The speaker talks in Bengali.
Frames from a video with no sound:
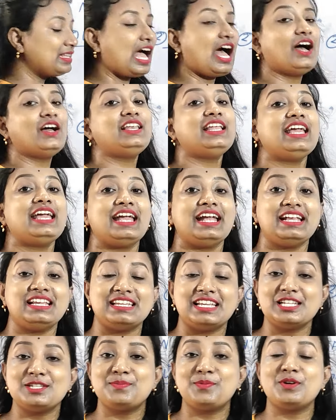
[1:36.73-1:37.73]
তাহলে এই
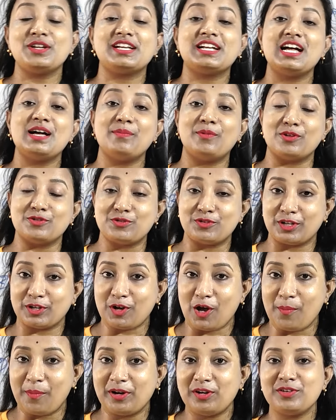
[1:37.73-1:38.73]
নিট পরীক্ষা বছরে
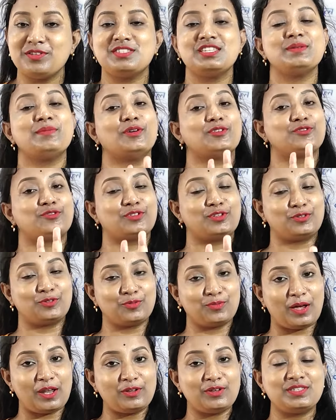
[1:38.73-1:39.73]
কবার হচ্ছে বছরে
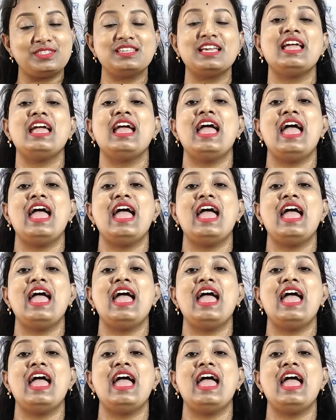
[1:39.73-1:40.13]
দুবার হচ্ছে